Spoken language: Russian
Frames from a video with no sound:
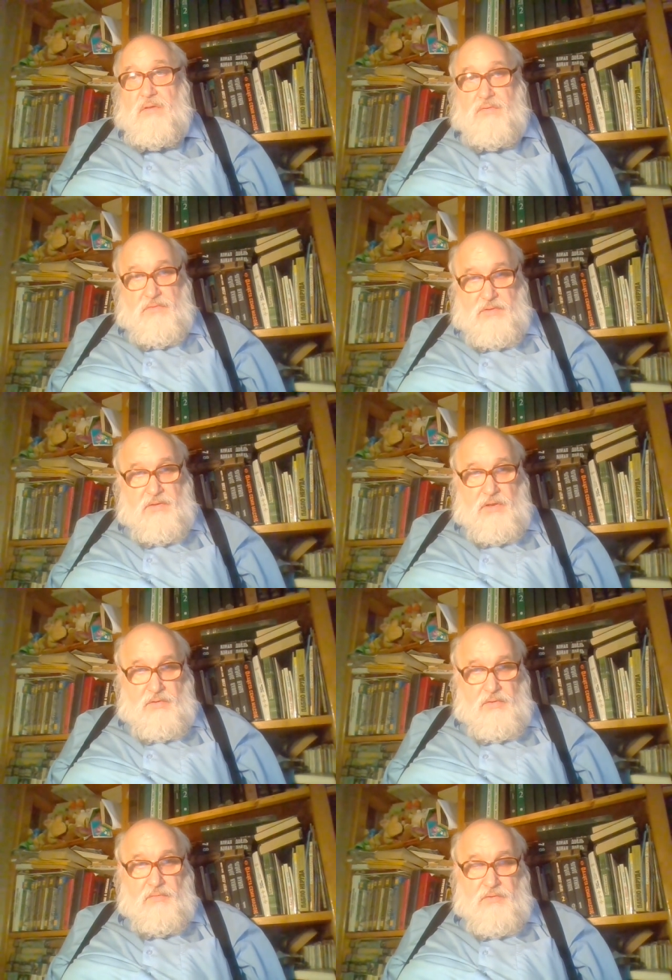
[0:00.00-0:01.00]
То есть это
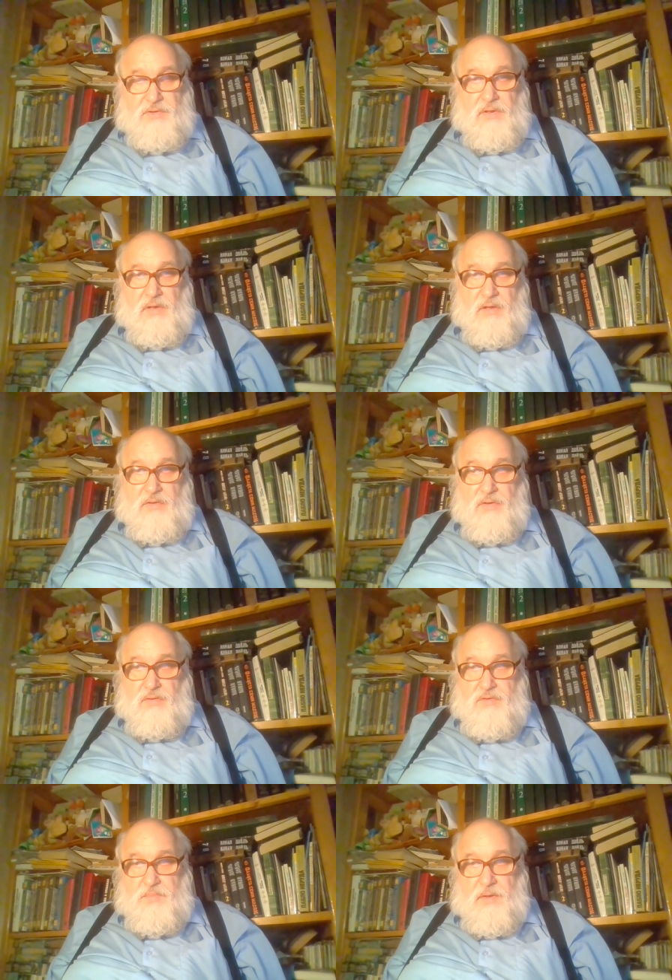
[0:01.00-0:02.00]
такой вот человек, который
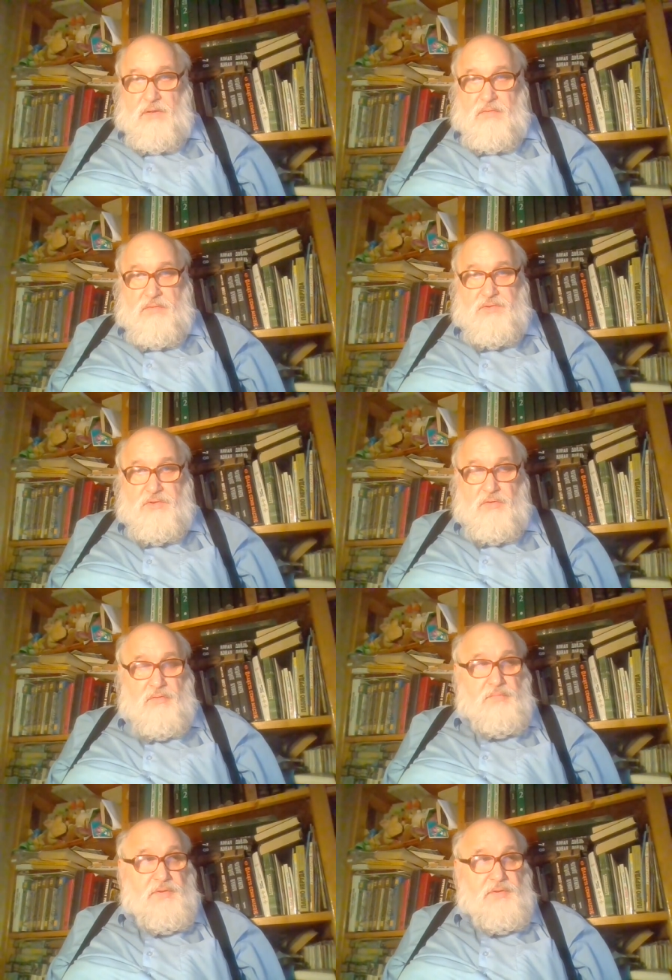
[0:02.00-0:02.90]
успел еще